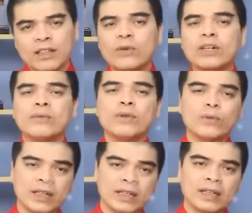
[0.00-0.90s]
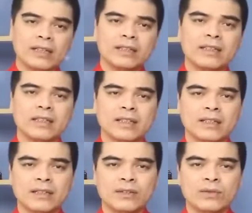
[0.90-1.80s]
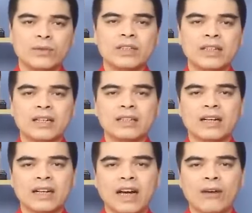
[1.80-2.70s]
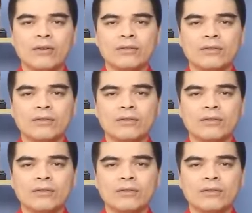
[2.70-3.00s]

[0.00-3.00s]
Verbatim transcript: theo quan niệm phong thủy ấy, thì tùy tiện đặt gạo